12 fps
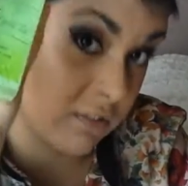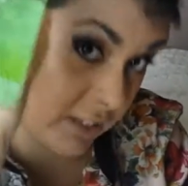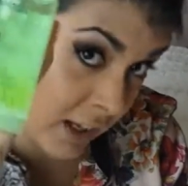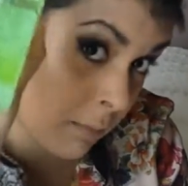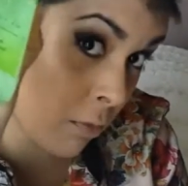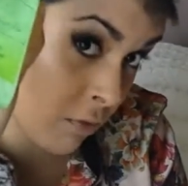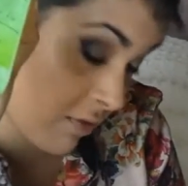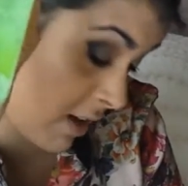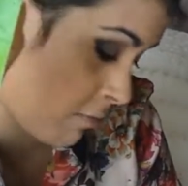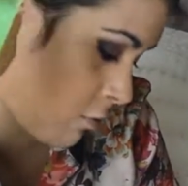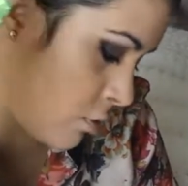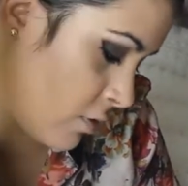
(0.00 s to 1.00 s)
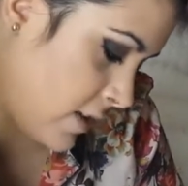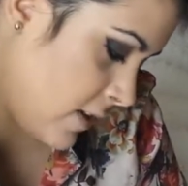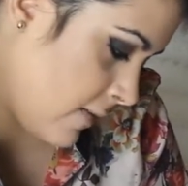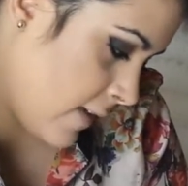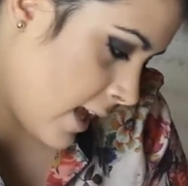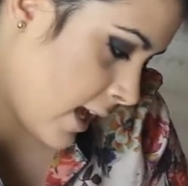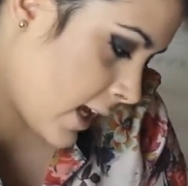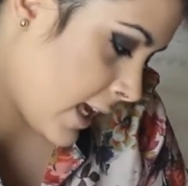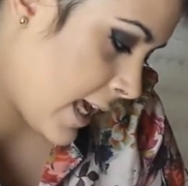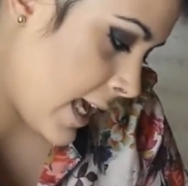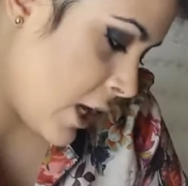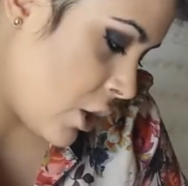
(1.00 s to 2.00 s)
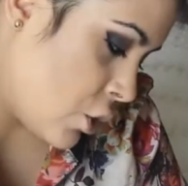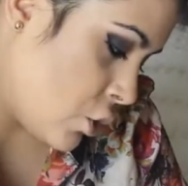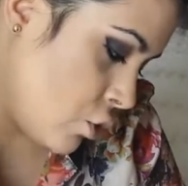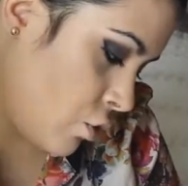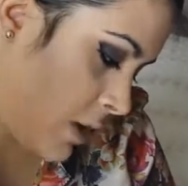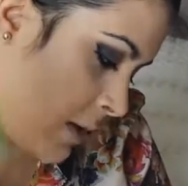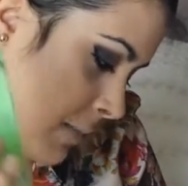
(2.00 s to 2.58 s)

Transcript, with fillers: vraiment, vraiment le thé vert. Je l'ai